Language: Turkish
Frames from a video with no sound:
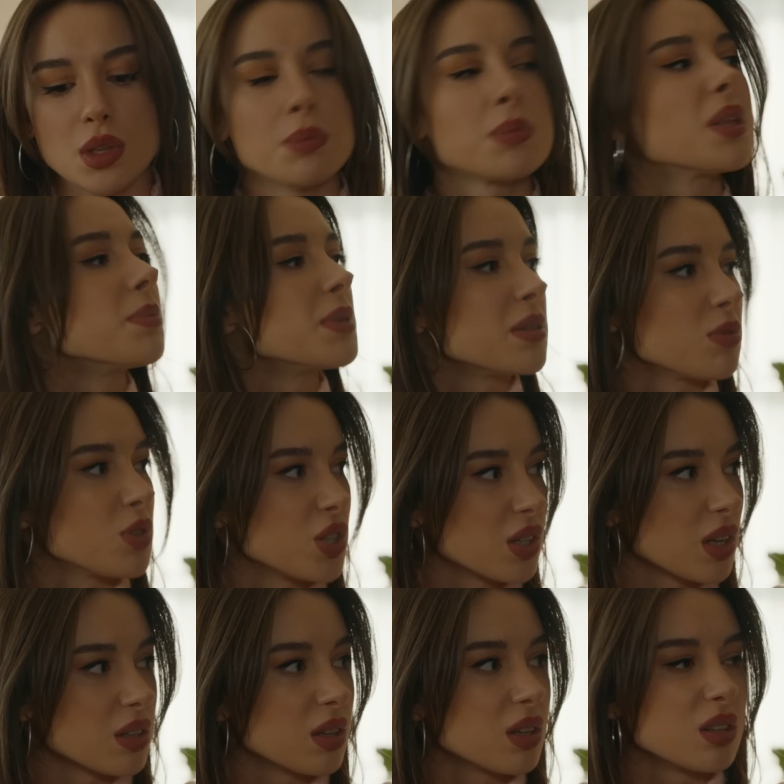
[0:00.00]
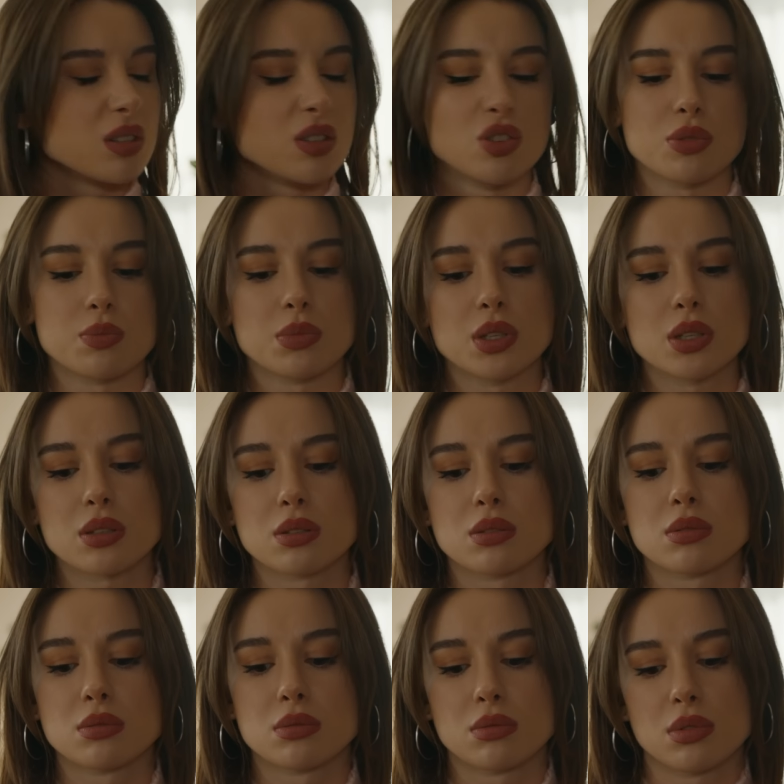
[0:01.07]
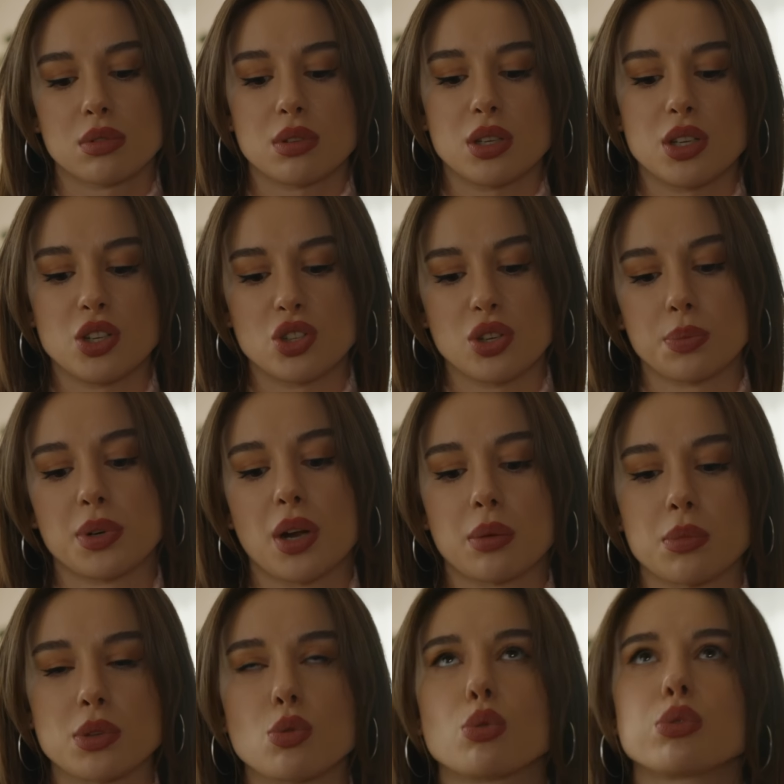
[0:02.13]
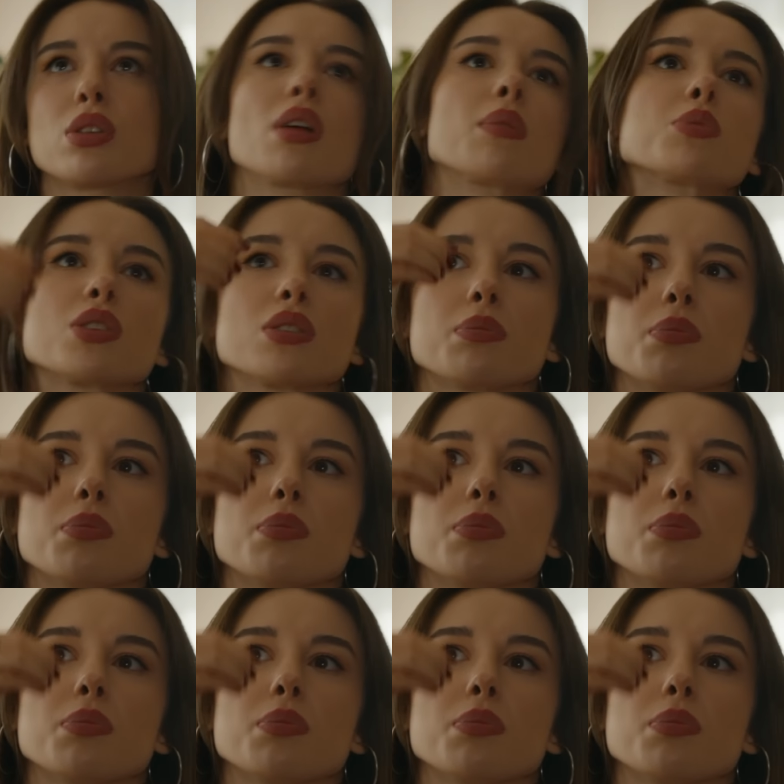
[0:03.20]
Bir de bizim şirkete girdi şimdi. İyice bırakmaz Oltan amcanın